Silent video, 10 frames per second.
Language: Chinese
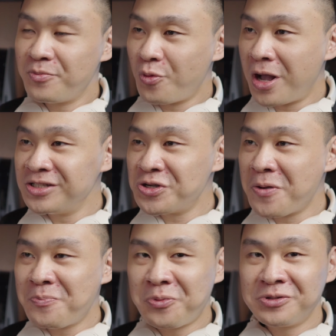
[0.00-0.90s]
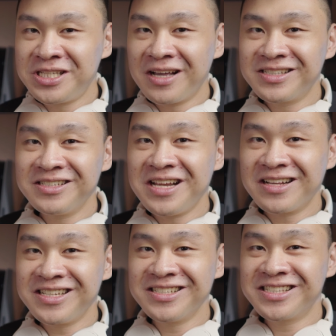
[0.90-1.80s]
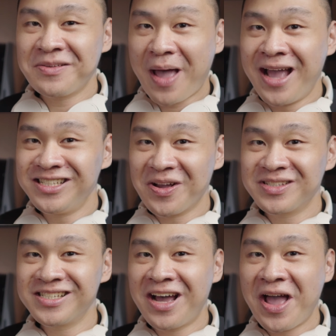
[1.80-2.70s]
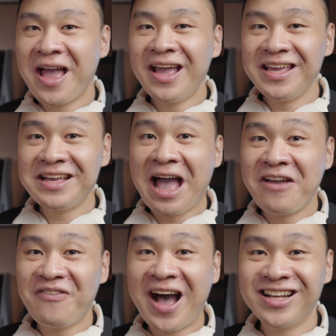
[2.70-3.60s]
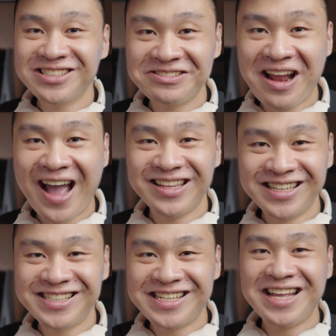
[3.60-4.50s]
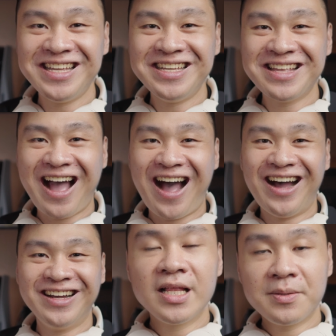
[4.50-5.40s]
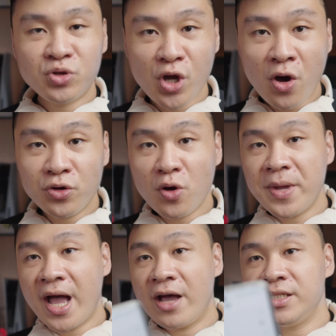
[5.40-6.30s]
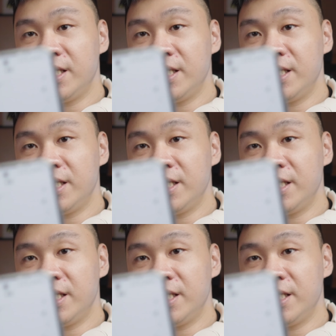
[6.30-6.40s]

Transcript: 完全不像是两千四百九十块应该发出来的声音啊。那么最后右边还有一